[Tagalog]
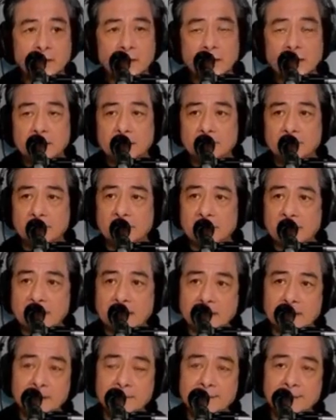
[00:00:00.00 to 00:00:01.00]
Mga
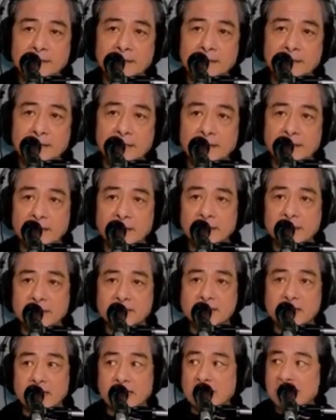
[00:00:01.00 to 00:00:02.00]
kaibigan, eh,
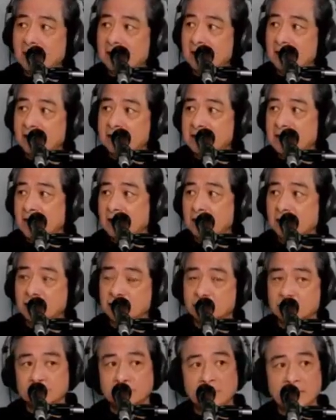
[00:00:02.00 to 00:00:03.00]
kasalanan yan
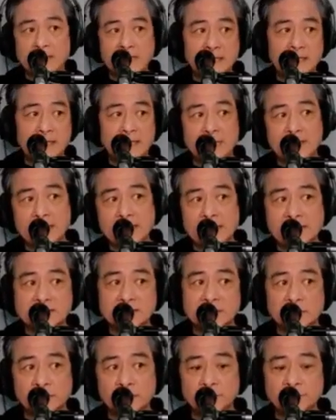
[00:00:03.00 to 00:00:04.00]
itong mga nasa
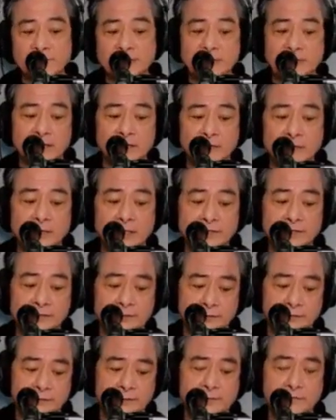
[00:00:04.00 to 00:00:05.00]
gobyerno ngayon.
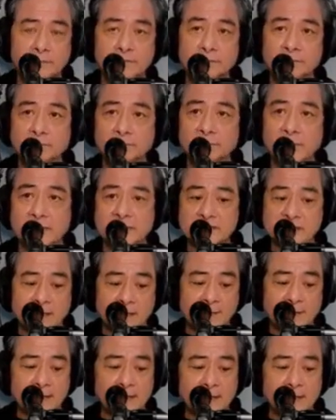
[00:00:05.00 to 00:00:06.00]

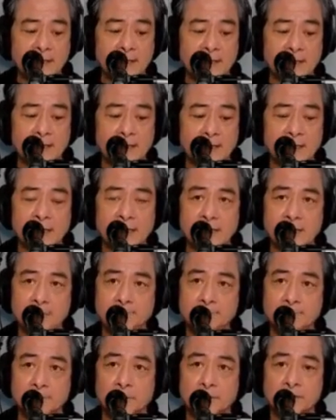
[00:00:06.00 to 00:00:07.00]
Kasama na ang Armed
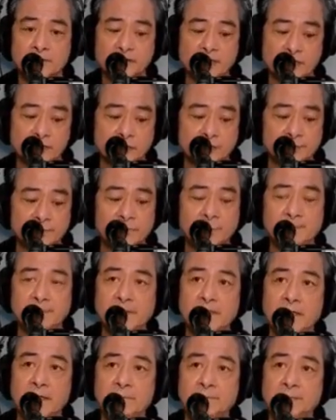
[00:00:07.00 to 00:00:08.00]
Forces of the
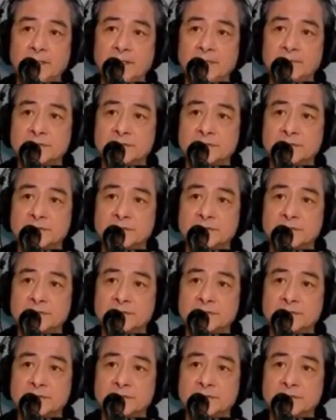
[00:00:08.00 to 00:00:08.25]
Philippines